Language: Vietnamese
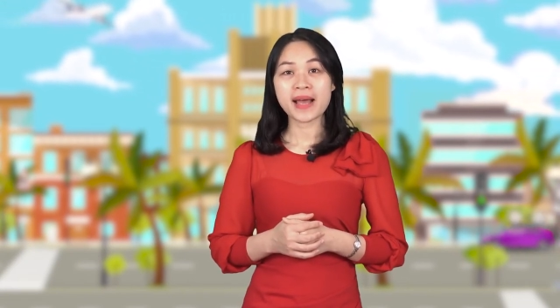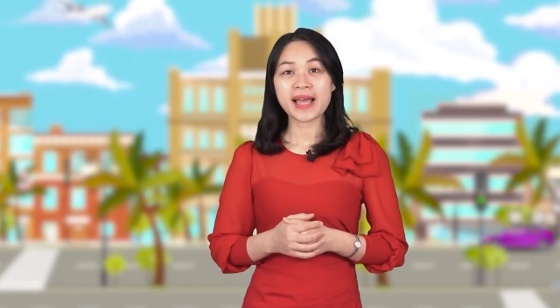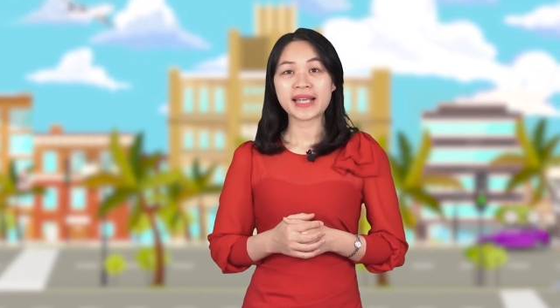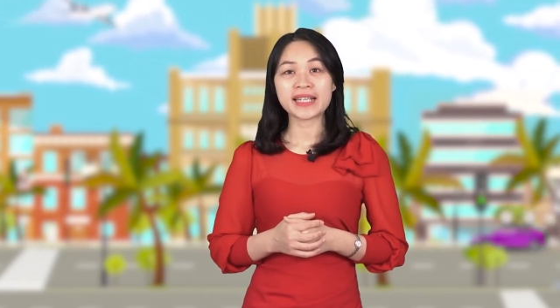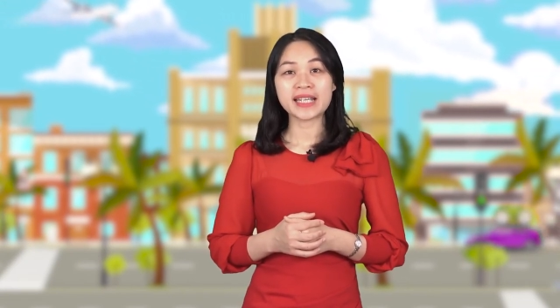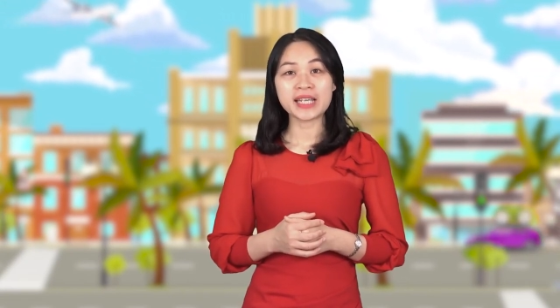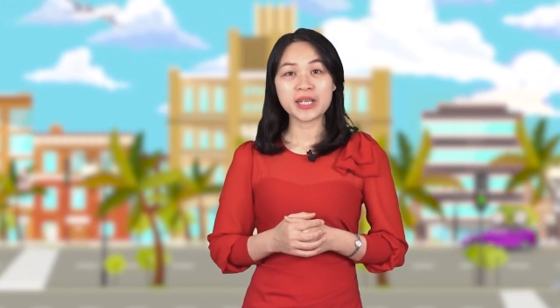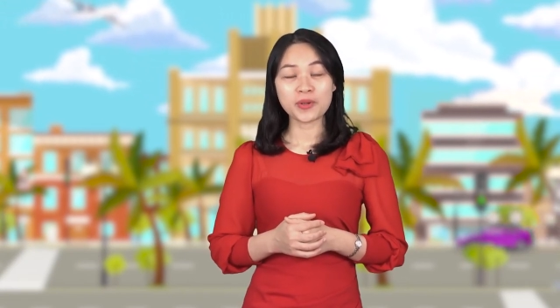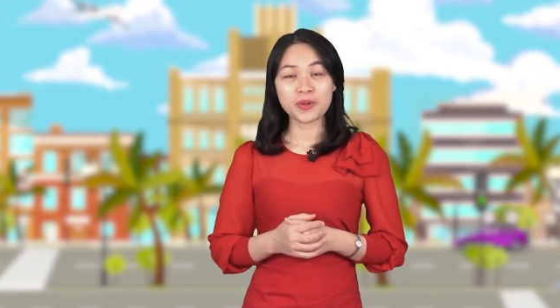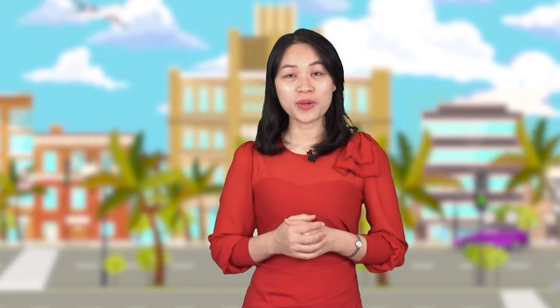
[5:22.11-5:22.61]

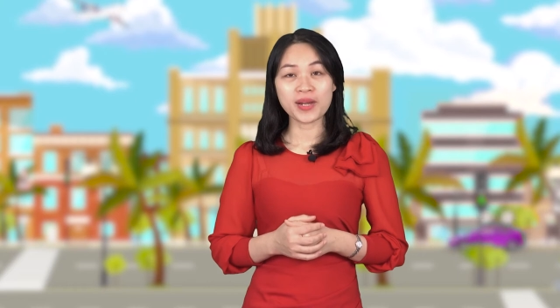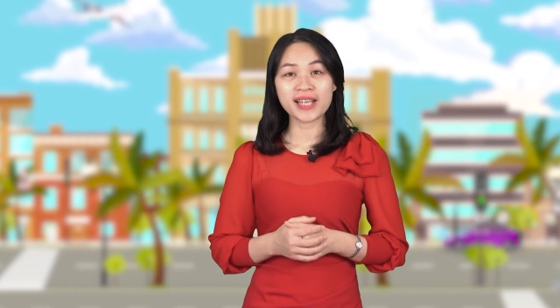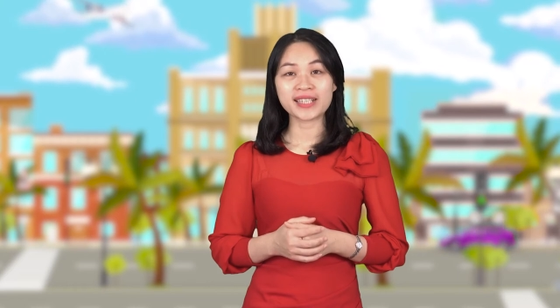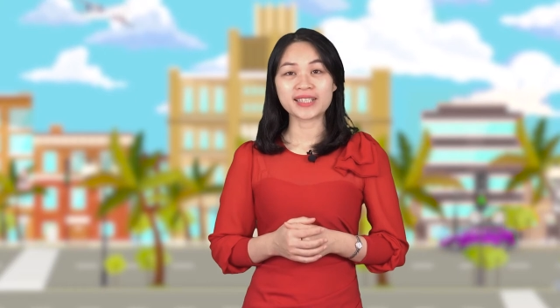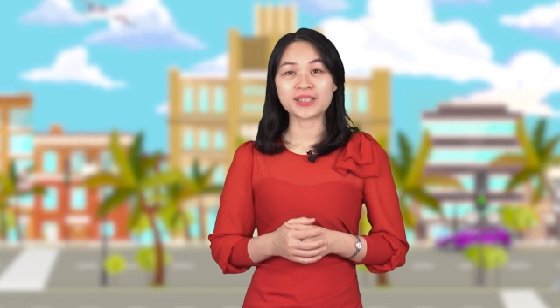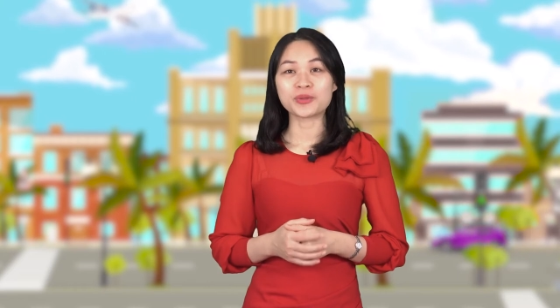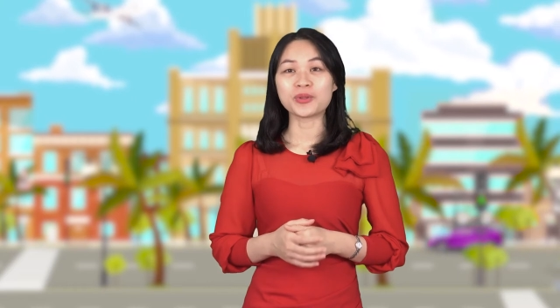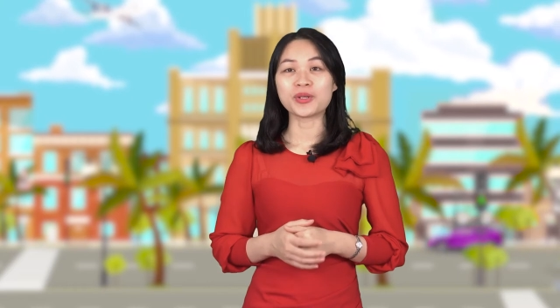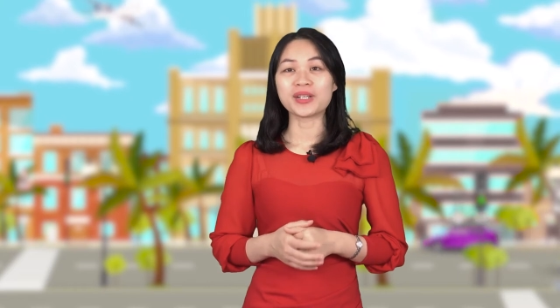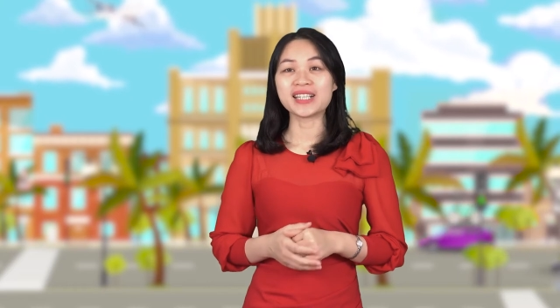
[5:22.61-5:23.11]
hành hiệu
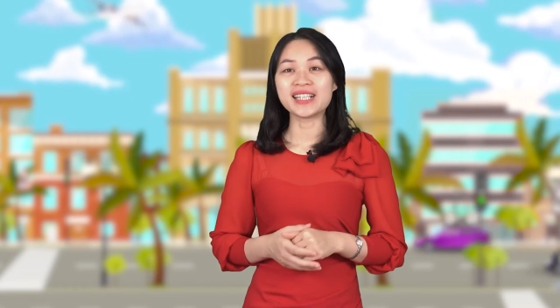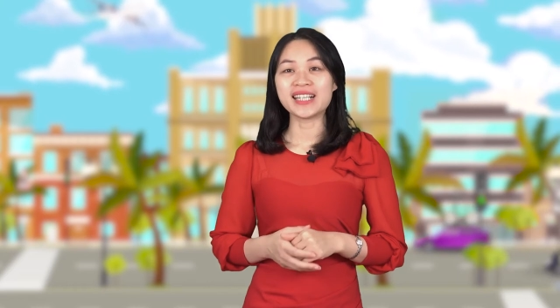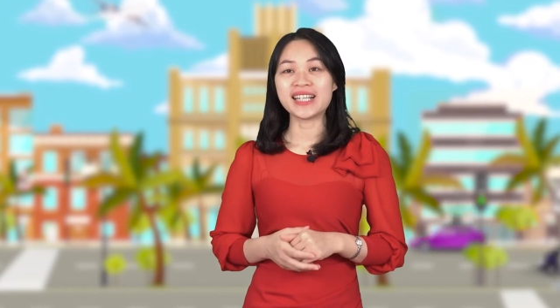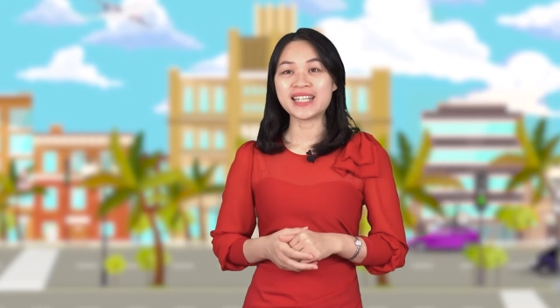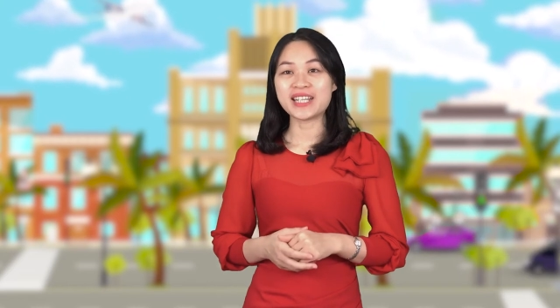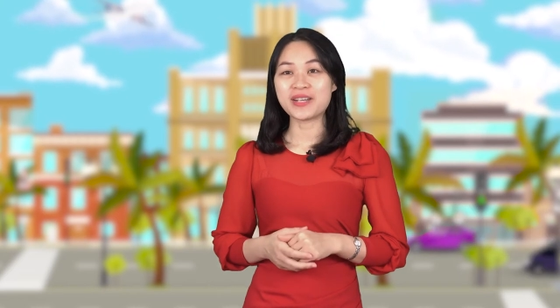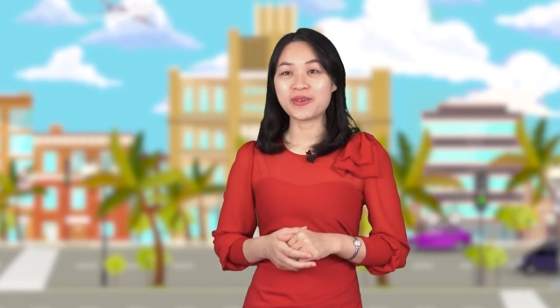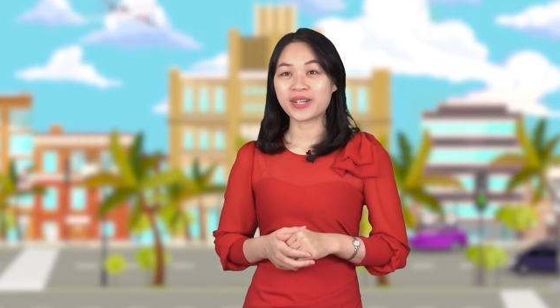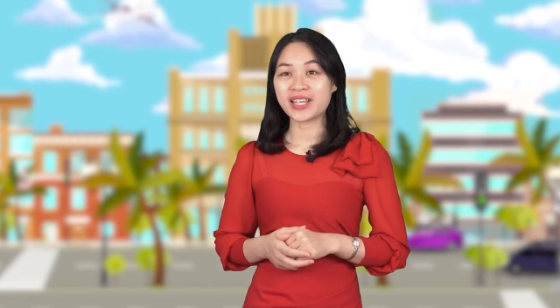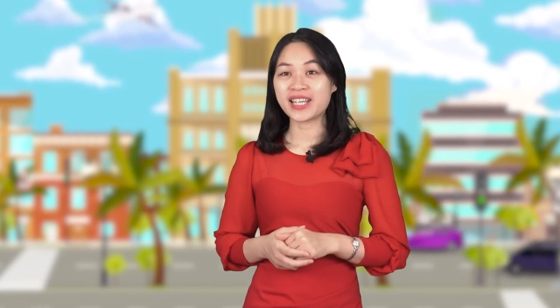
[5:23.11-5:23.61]
lệnh của
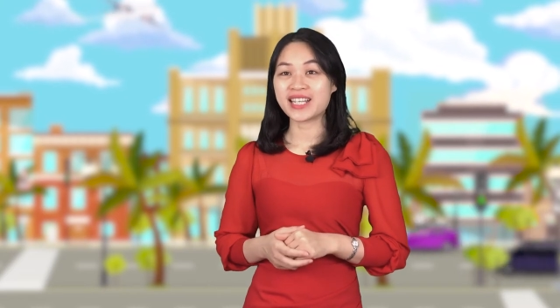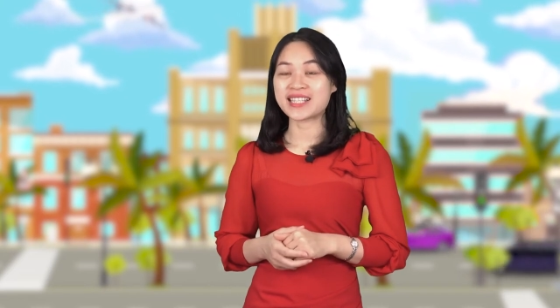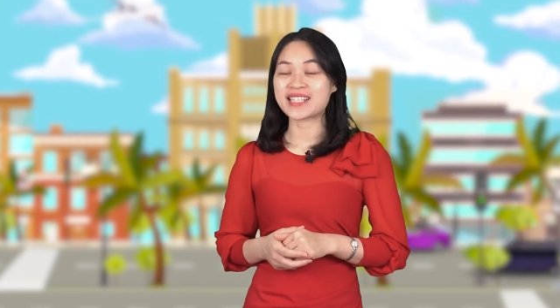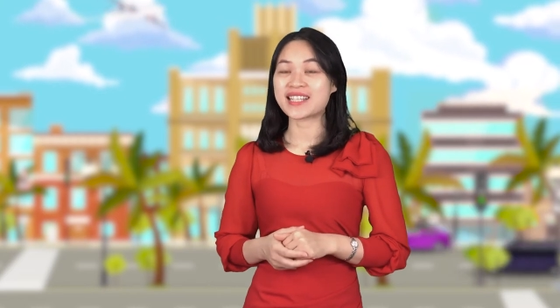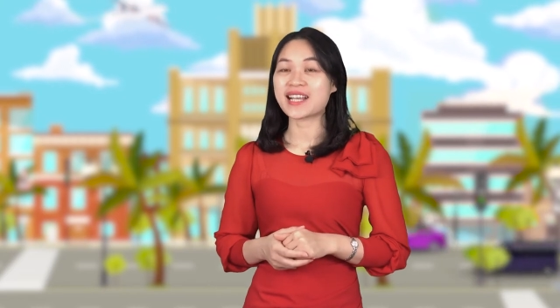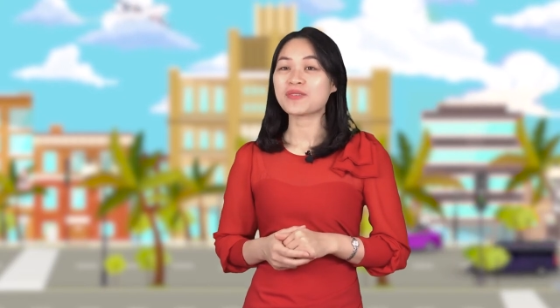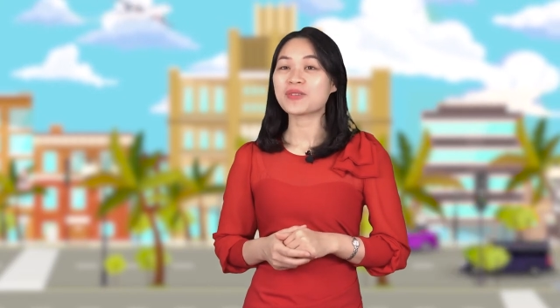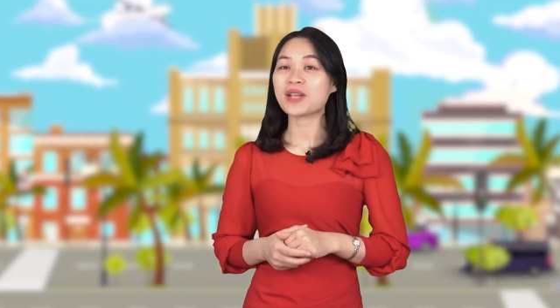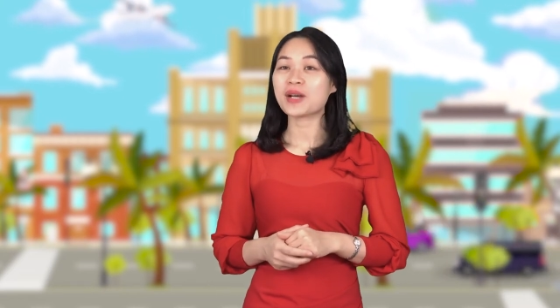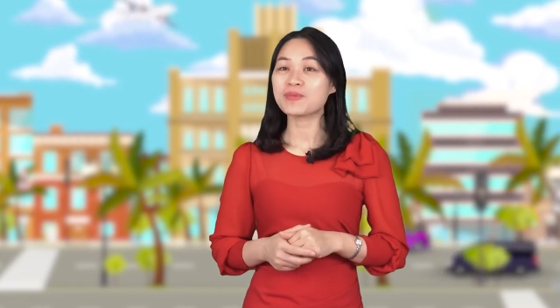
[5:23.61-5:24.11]
người điều khiển
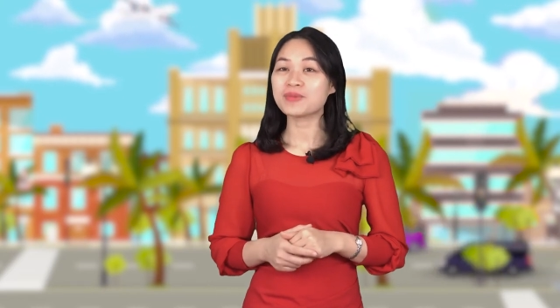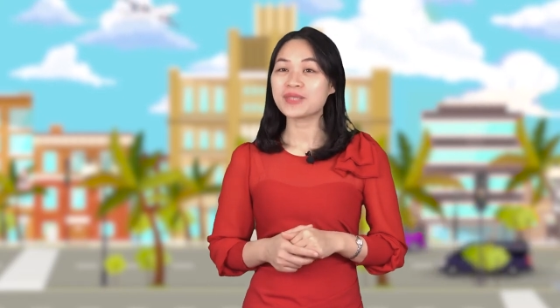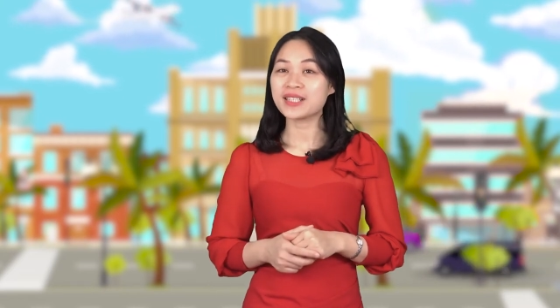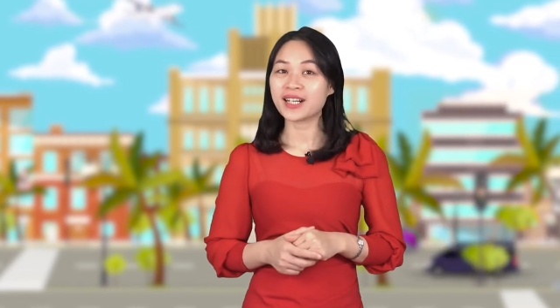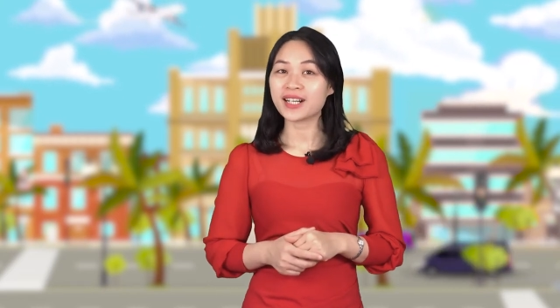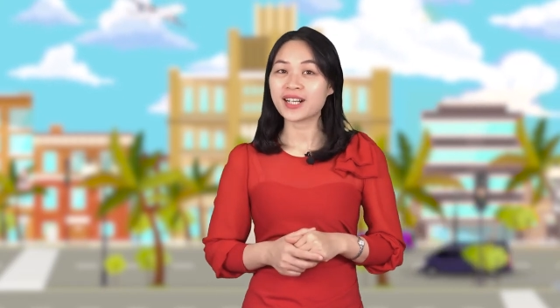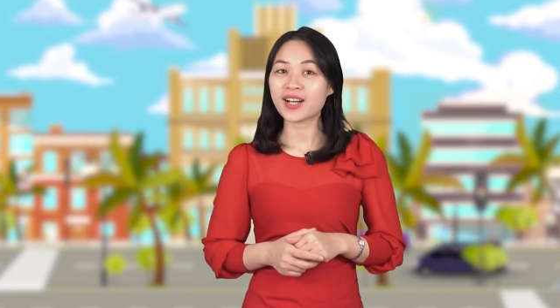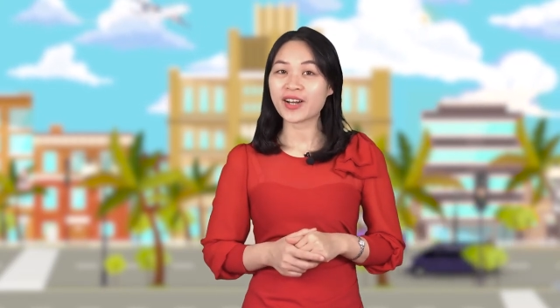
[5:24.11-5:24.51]
giao thông nữa